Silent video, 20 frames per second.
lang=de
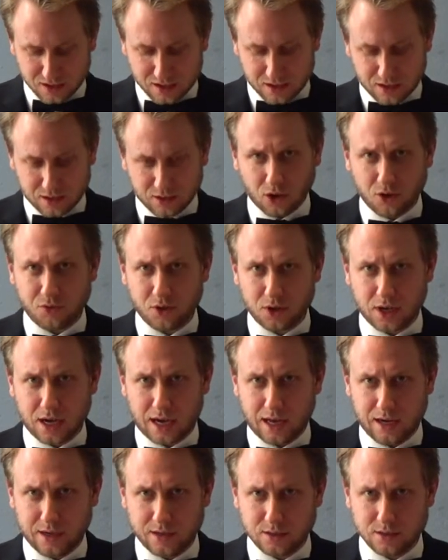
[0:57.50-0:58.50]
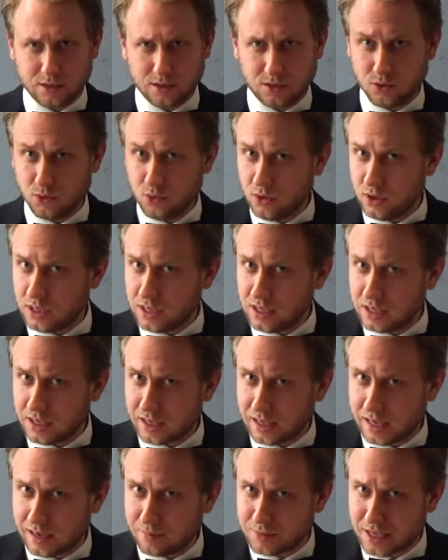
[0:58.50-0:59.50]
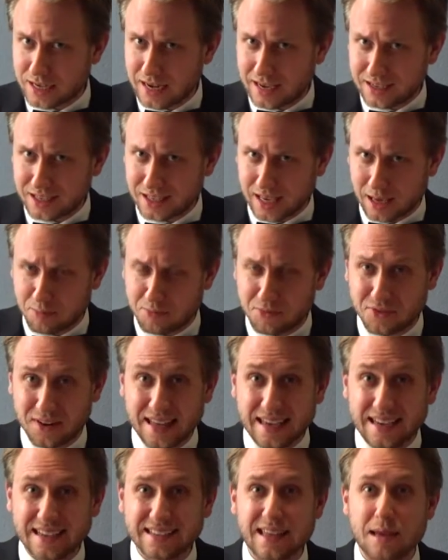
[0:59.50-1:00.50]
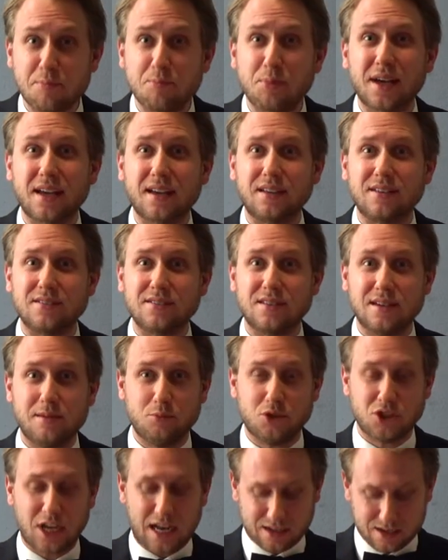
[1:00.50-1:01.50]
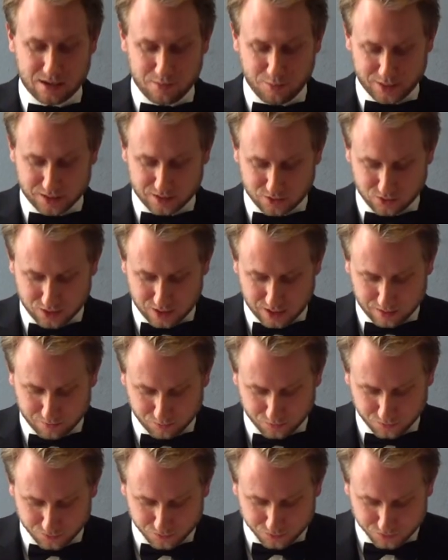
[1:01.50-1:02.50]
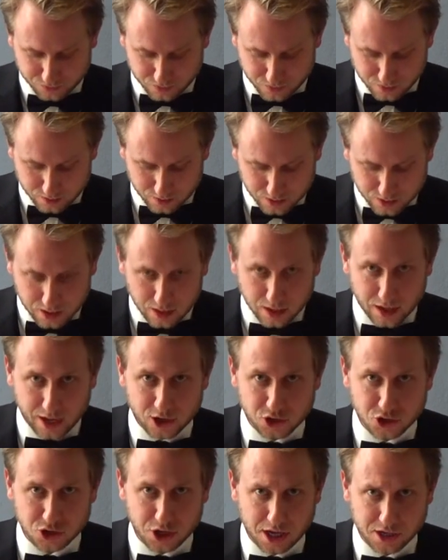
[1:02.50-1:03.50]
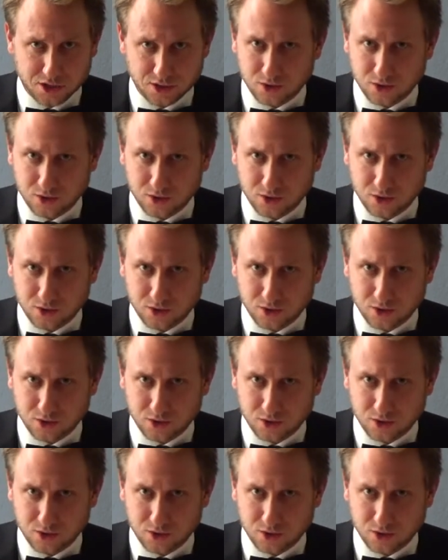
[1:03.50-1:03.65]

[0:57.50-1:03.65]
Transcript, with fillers: Doch von allen nur die Creme de la Creme pflegt der Prinz im Shuttle mitzunehmen. Er stellt